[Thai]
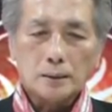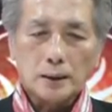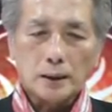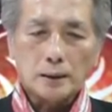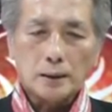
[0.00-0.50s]

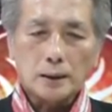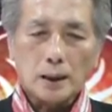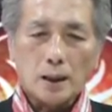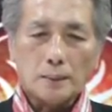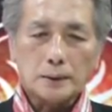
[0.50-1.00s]
สิ่งที่
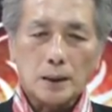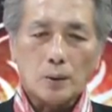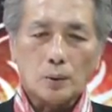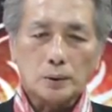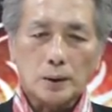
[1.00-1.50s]
ข้าพเจ้า
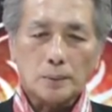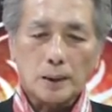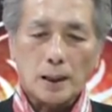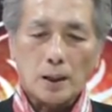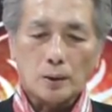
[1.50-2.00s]
จะ
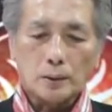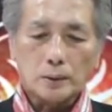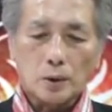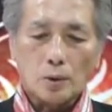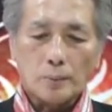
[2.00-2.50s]
กล่าว
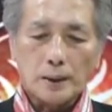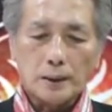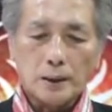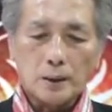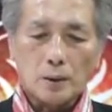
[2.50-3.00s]
ต่อไป
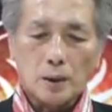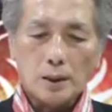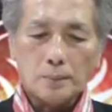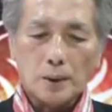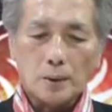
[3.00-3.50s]
นี้ขอ
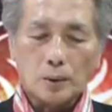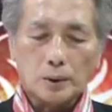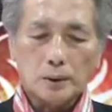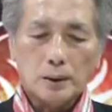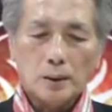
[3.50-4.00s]
ให้ปรากฏ
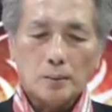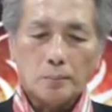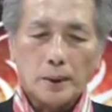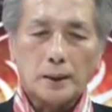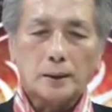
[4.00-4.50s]

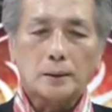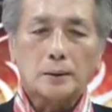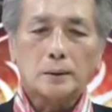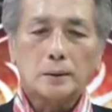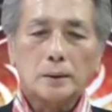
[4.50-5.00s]
เป็น
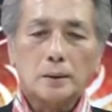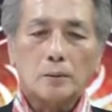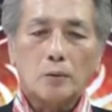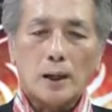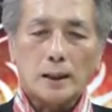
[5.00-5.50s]

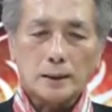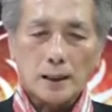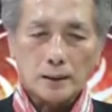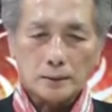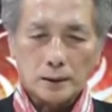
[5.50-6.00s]
วา
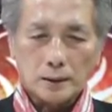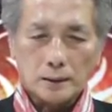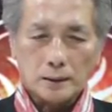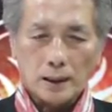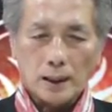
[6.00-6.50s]
จาสิทธิ์
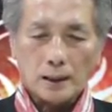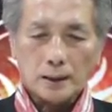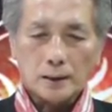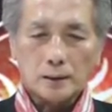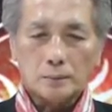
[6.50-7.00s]
แก่
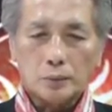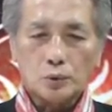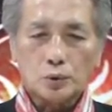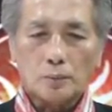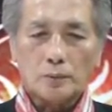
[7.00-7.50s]
ท่านผู้
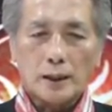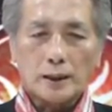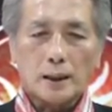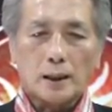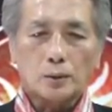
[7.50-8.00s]
ชมราย
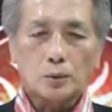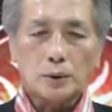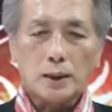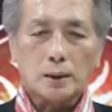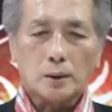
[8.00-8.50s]
การทุก
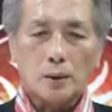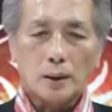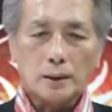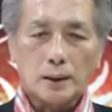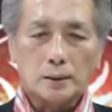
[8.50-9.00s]
ท่าน ขอ
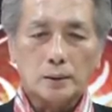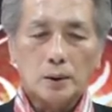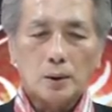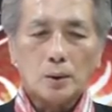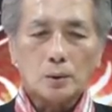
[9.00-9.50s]
ให้ท่าน
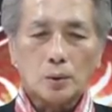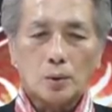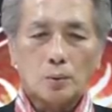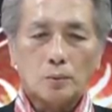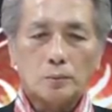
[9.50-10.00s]
จ
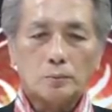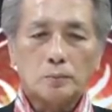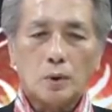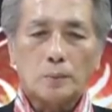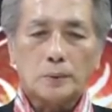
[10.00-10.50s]
ง
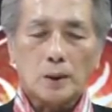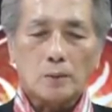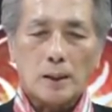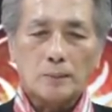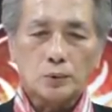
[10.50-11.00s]
พบแต่ค
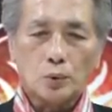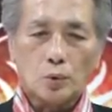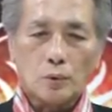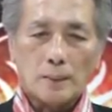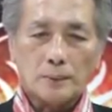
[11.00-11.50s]
วามสุข
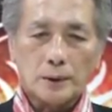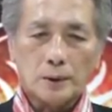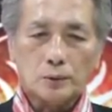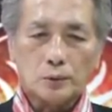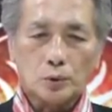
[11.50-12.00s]
ความเจริ
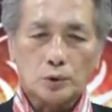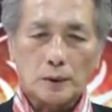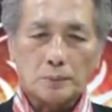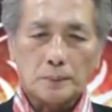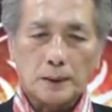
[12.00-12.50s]
ญสุขส
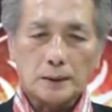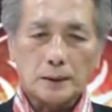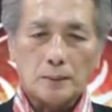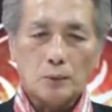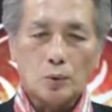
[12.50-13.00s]
วัสดิ์พิพัฒ
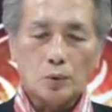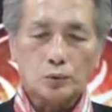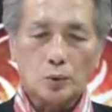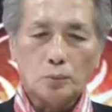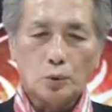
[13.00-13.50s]
นามงคล
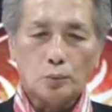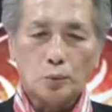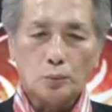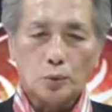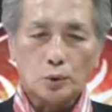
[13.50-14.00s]
สมบูรณ์ผ
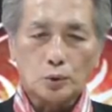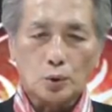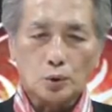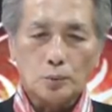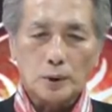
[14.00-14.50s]
ลผลจง
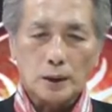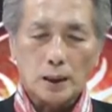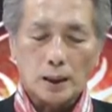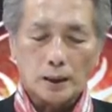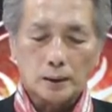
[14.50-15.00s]
ทุกประ
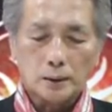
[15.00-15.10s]
การ